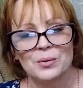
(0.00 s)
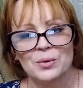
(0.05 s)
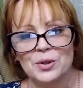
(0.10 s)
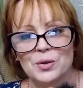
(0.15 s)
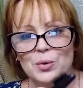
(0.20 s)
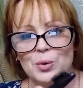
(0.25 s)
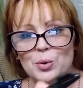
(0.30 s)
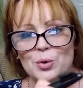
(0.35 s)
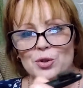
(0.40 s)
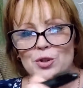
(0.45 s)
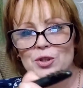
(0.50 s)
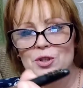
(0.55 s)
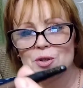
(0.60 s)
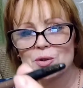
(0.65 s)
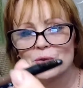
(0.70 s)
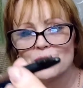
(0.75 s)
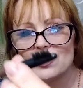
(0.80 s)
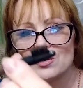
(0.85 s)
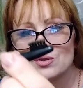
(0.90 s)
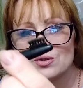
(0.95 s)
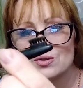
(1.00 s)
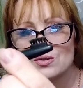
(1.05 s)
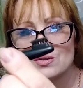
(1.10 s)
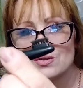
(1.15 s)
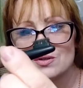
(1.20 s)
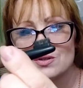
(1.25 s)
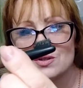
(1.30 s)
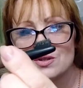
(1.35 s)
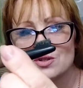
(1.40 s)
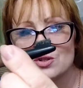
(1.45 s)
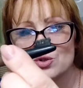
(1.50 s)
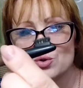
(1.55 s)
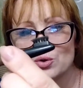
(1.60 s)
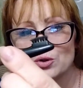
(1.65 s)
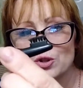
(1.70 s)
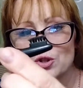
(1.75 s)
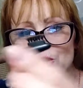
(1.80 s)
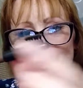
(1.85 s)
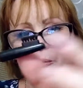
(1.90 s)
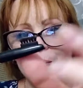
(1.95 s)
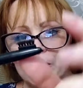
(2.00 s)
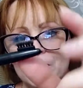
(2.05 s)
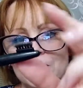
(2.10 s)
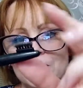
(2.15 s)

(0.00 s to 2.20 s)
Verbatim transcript: У него тоже здесь, здесь щеточка,